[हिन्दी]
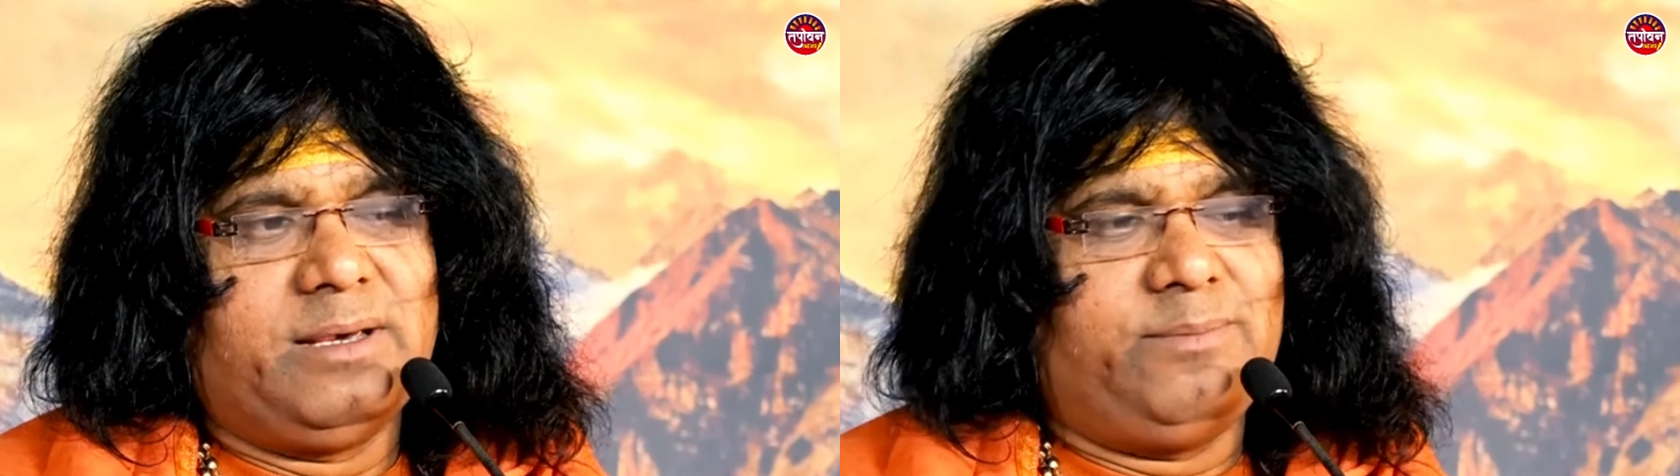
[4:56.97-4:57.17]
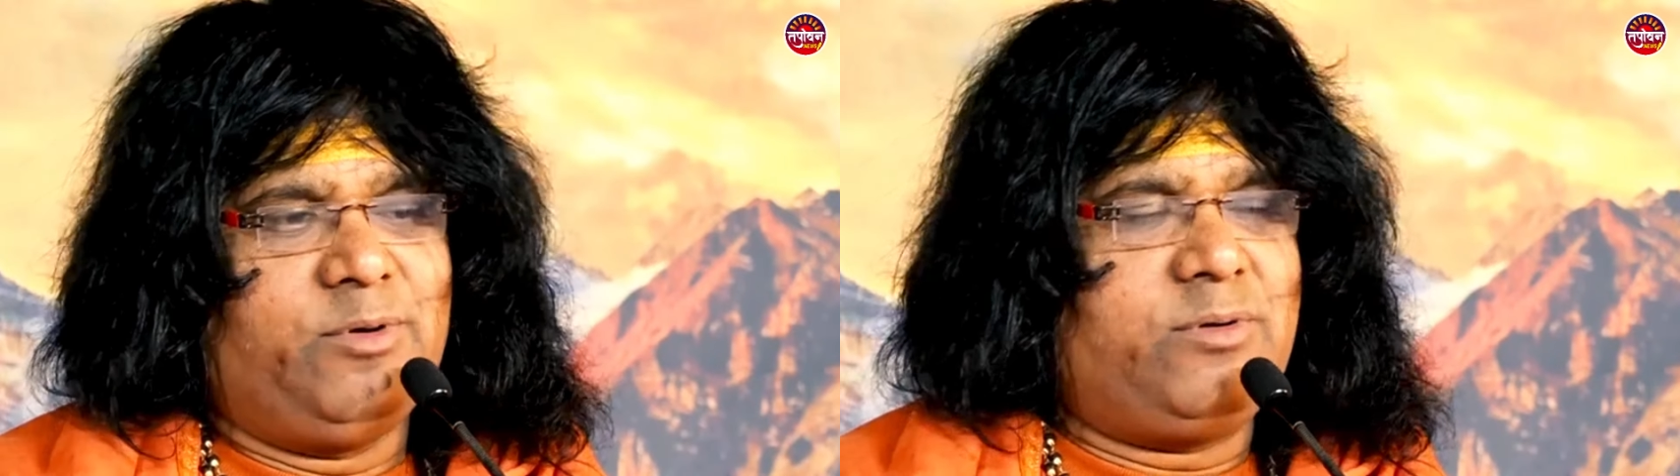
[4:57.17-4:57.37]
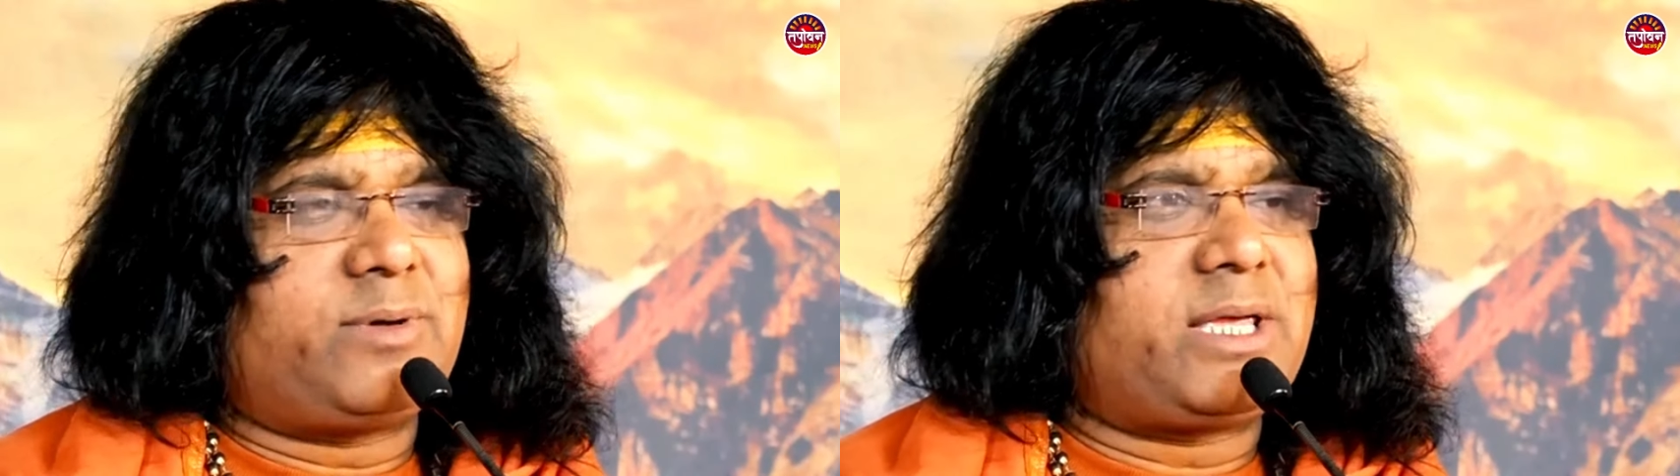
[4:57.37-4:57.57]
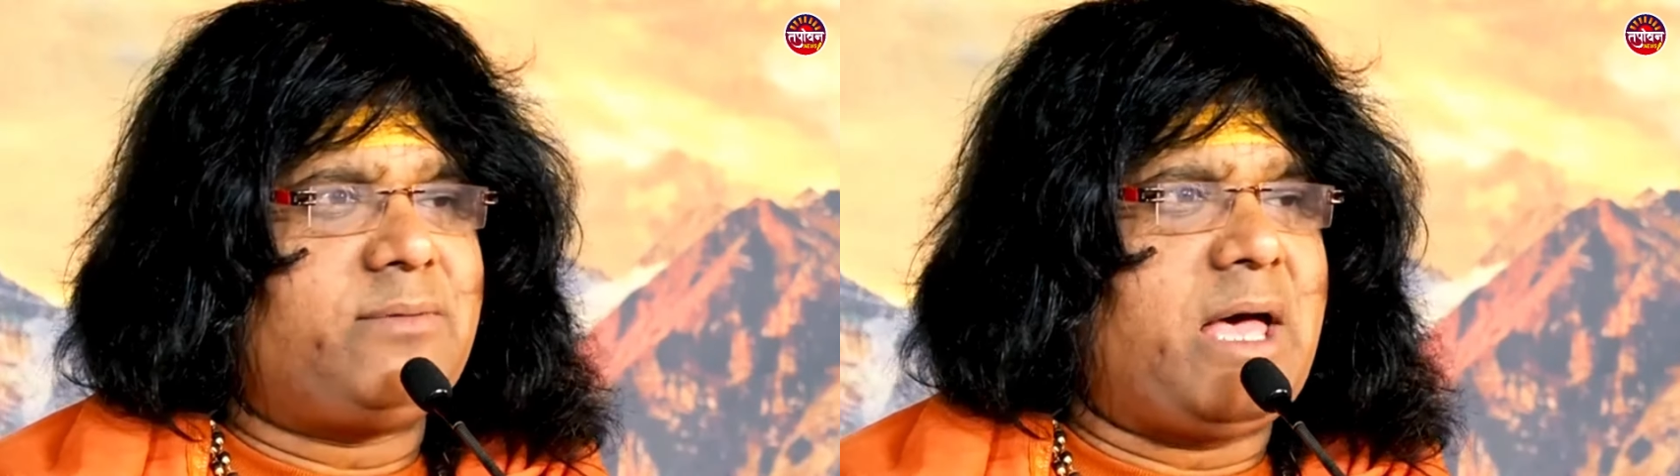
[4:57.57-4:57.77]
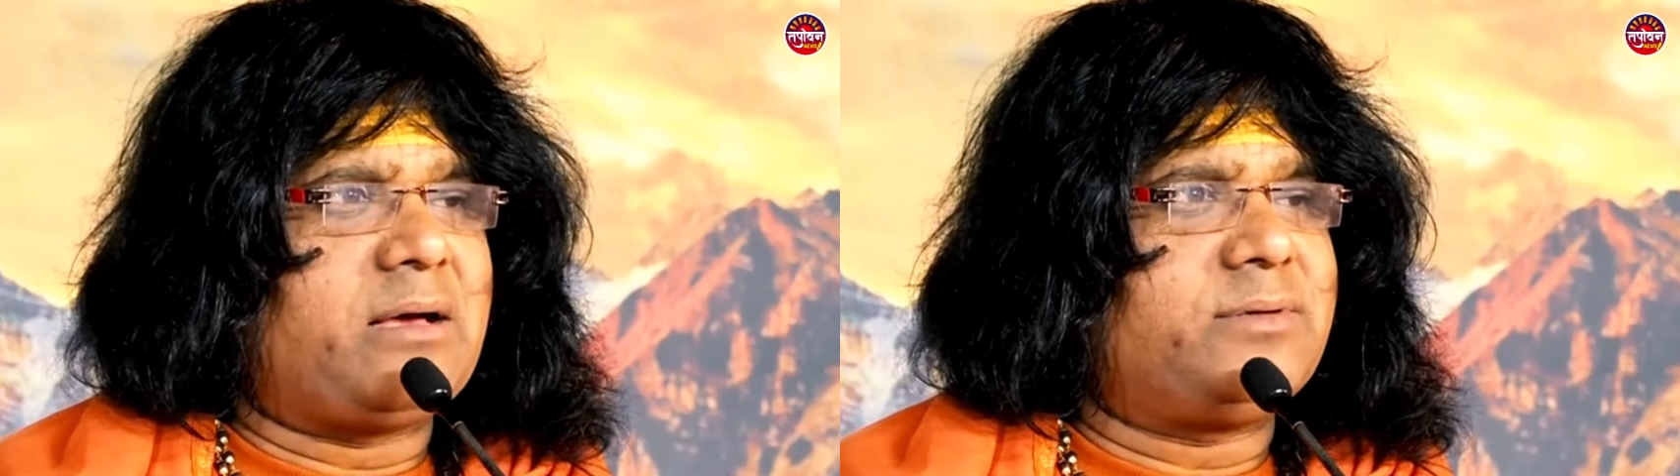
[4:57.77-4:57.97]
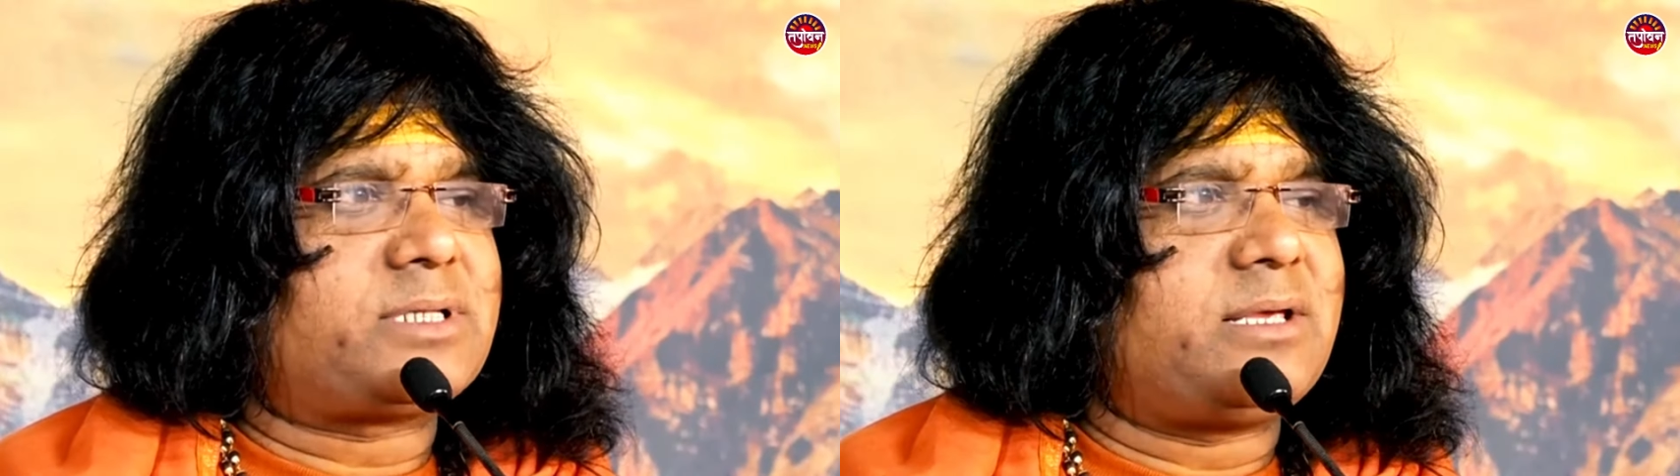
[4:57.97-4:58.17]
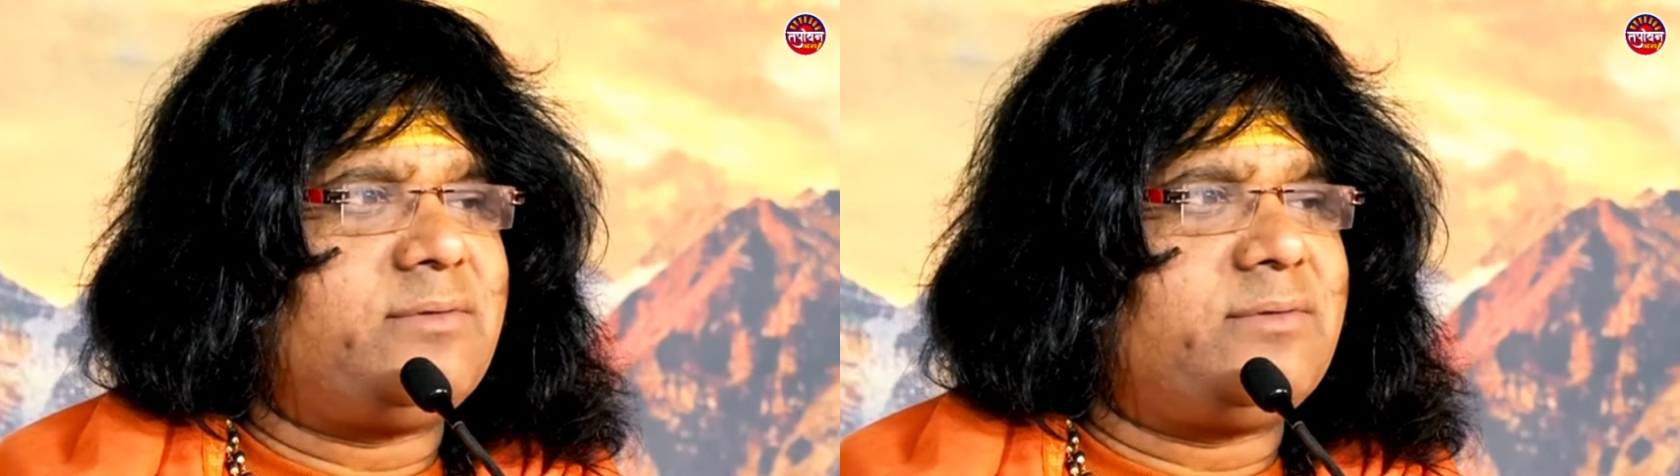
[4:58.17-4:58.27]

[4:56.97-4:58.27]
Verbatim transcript: पूर्व के भागवत के